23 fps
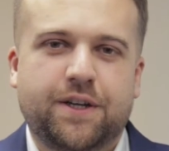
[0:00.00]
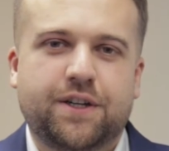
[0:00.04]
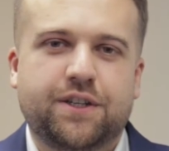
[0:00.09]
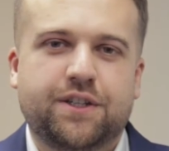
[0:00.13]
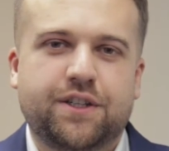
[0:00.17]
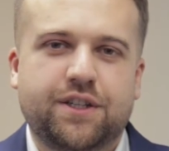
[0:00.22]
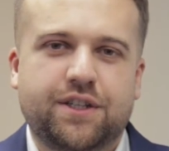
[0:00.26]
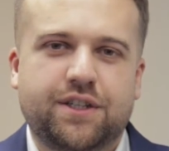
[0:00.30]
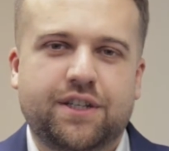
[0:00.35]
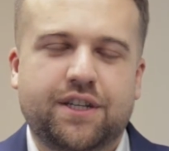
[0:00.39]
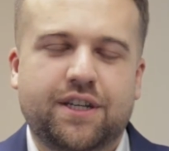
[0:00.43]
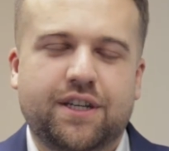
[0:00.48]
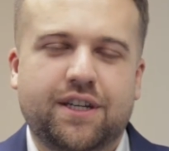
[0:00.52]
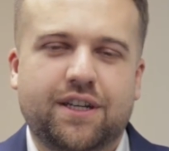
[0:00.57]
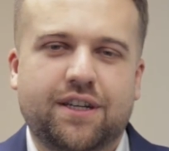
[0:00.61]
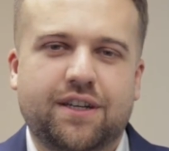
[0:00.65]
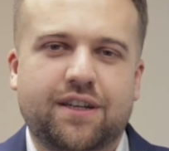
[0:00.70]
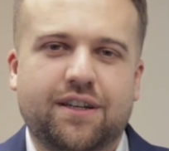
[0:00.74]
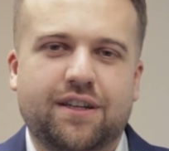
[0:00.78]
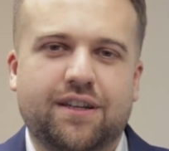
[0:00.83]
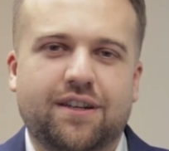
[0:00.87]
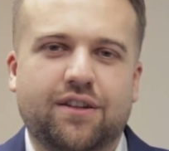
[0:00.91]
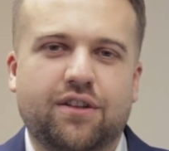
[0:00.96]
Życzę
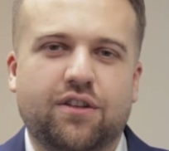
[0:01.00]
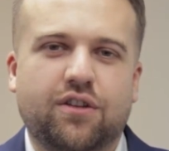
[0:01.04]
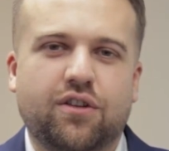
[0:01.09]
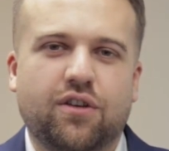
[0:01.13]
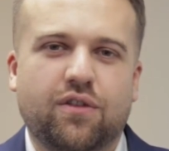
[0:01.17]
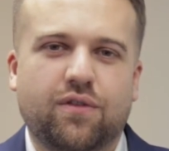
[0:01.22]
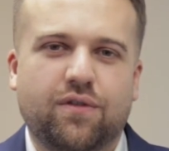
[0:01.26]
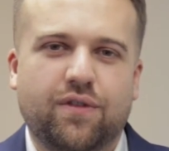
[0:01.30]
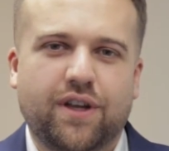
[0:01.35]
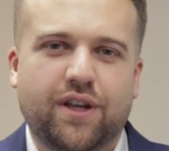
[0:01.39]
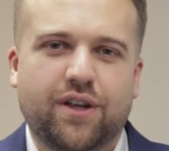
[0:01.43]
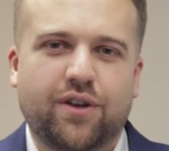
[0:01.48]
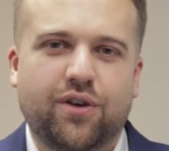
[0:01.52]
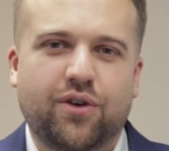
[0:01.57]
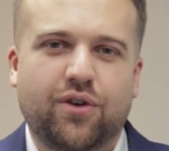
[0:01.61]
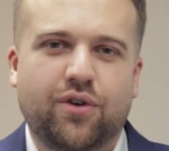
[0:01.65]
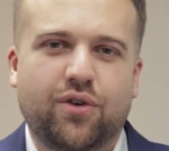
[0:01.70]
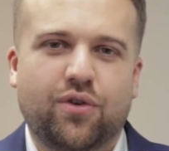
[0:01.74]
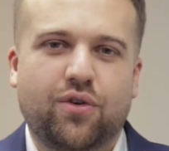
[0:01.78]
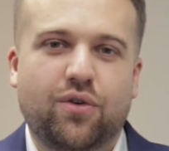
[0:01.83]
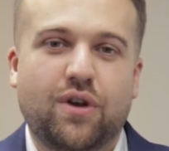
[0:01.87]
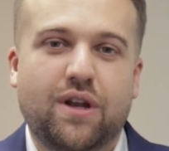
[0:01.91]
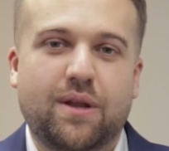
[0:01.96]
nowego,